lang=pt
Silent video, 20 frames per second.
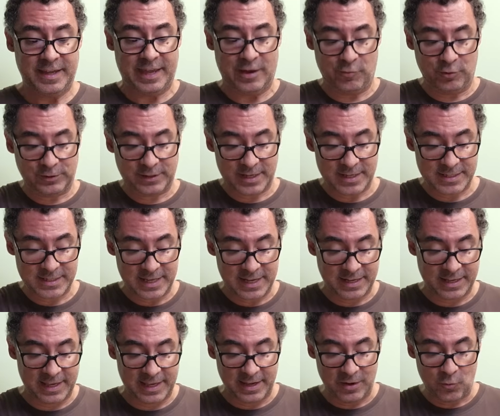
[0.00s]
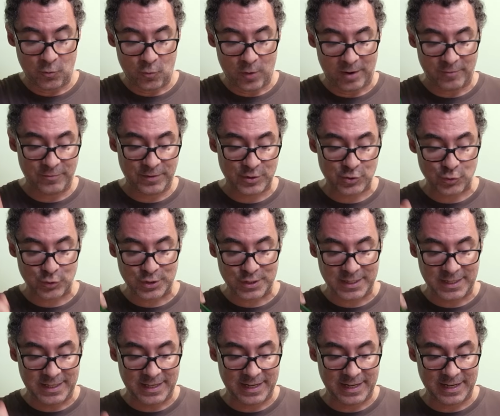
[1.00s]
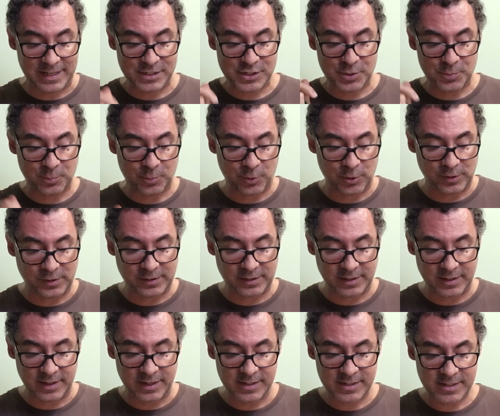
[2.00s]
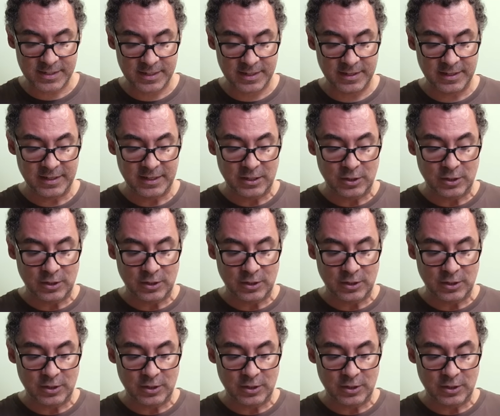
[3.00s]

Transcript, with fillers: Eu vou trazer aqui um aviso de grande importância.